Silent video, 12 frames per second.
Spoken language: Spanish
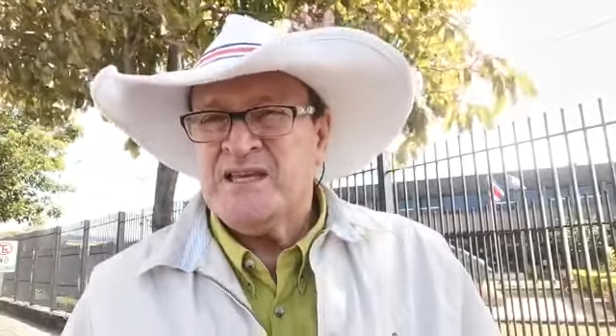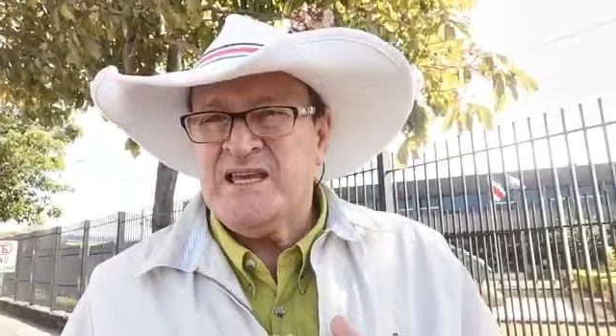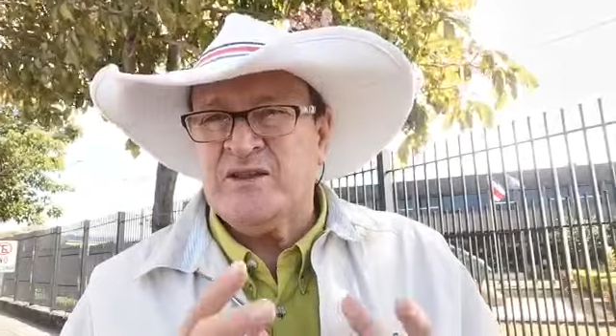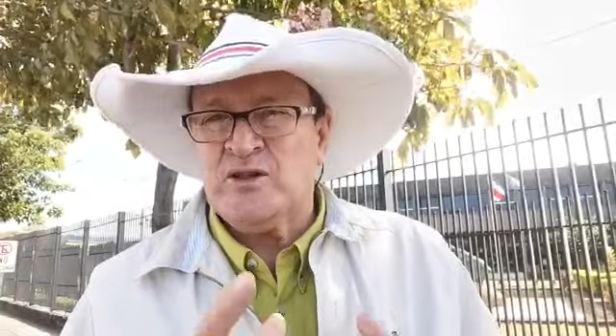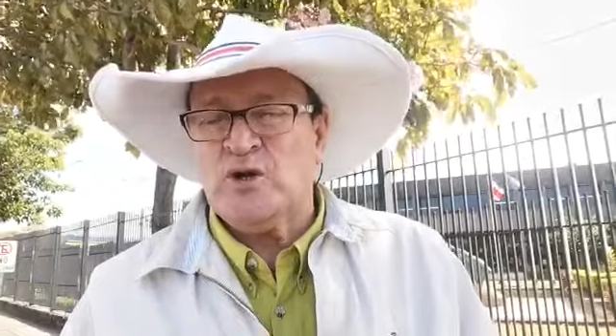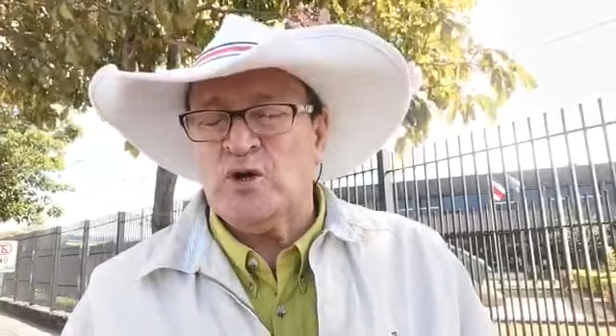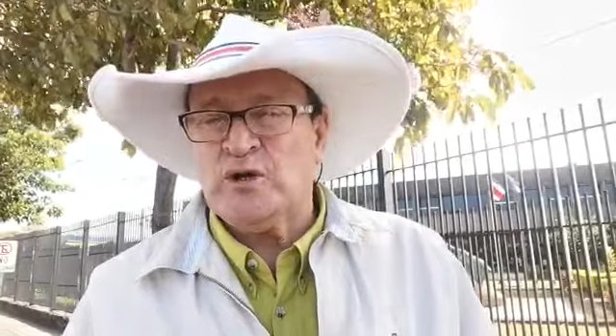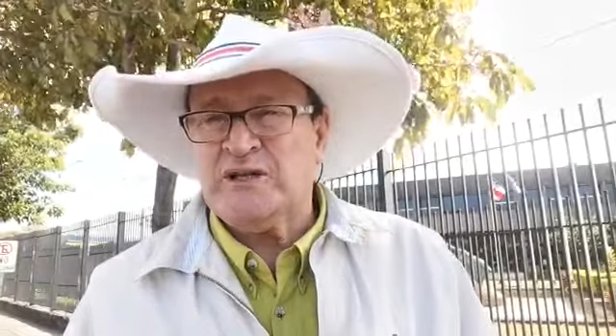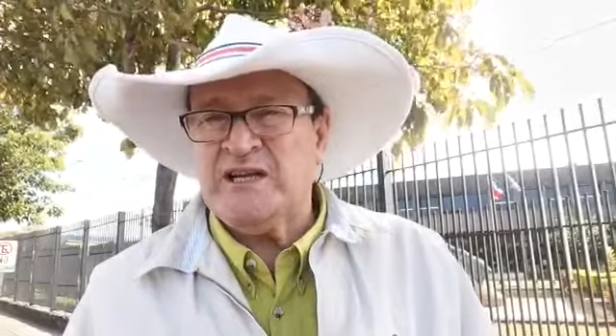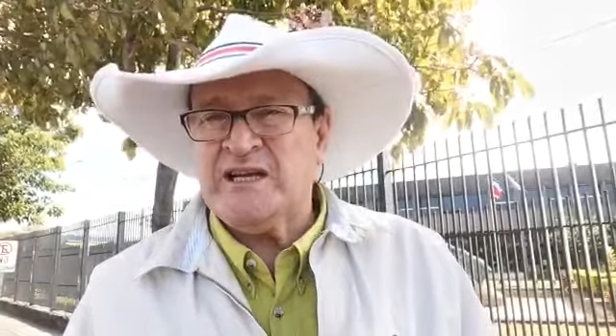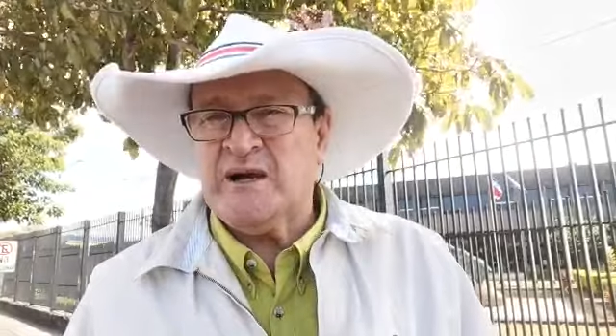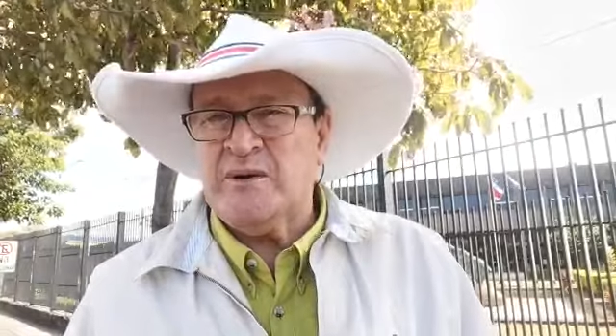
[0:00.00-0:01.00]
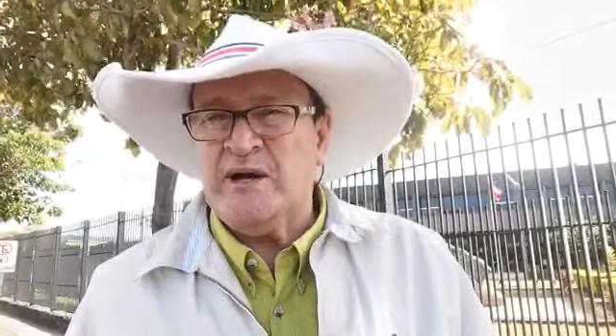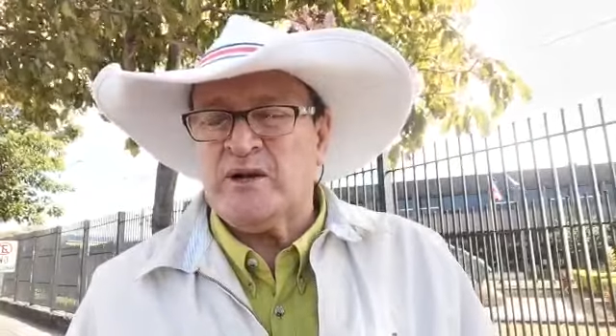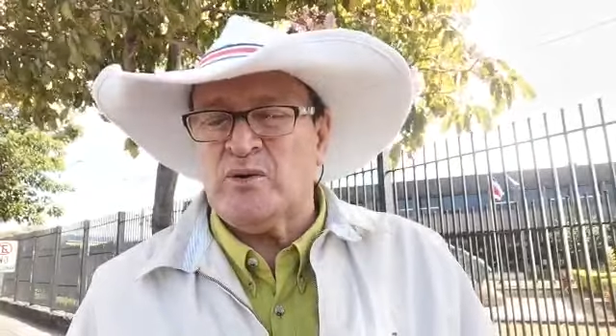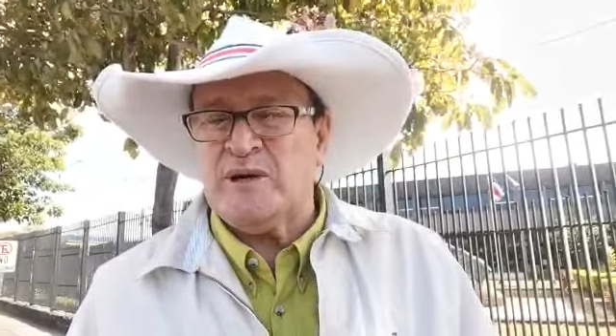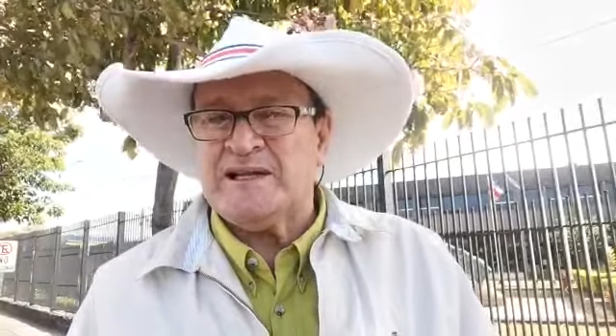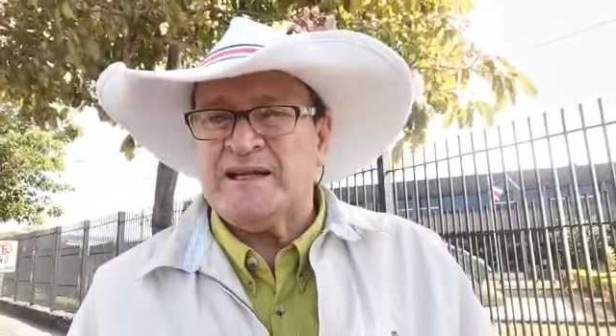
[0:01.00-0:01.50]
y en todo lo que tiene que ver
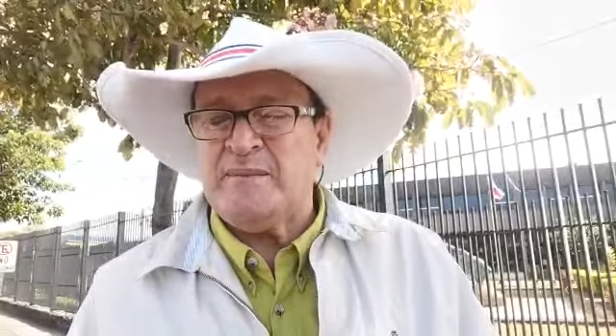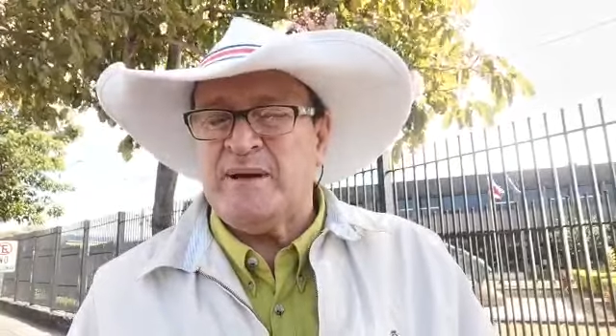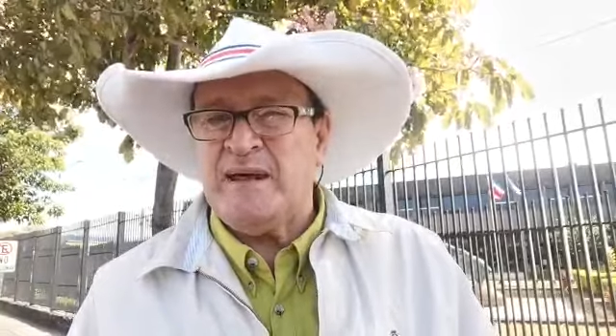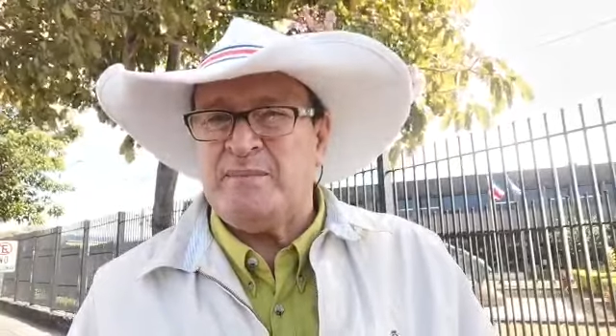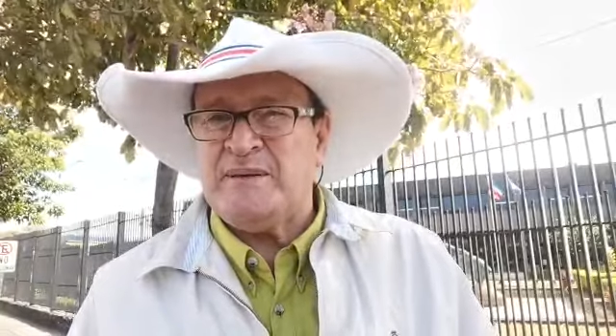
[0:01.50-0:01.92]
con el tema de